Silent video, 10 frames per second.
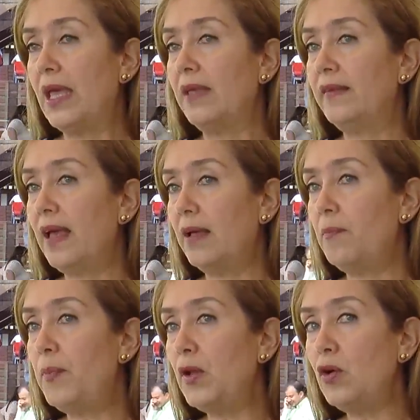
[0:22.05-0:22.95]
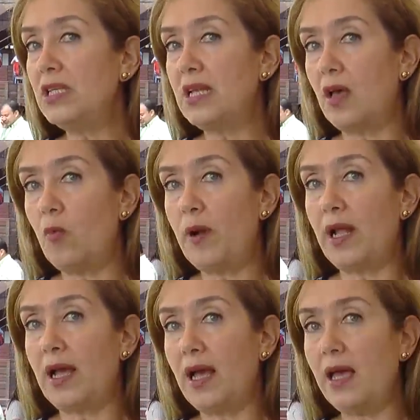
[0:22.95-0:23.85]
Se han priorizado
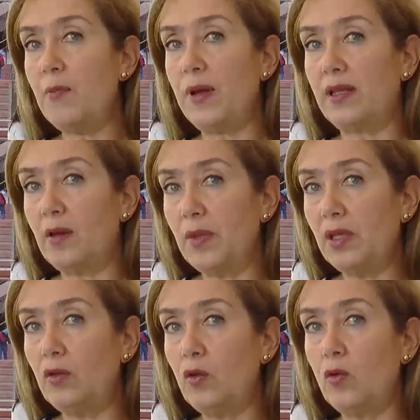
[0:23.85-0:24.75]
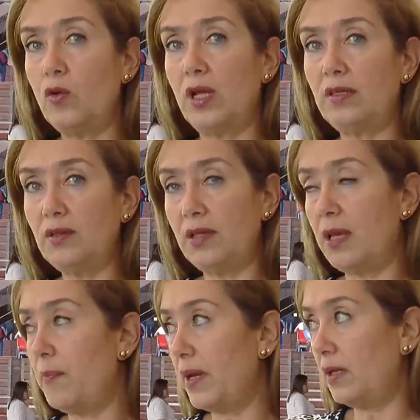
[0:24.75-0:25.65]
para cada departamento una
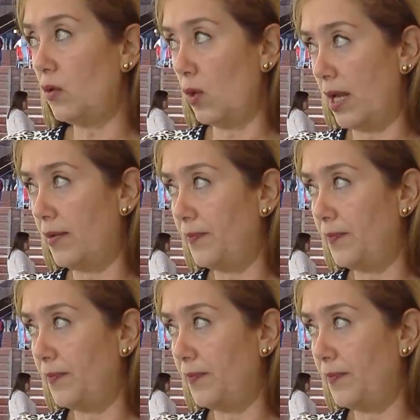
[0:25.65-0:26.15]
actividad en particular.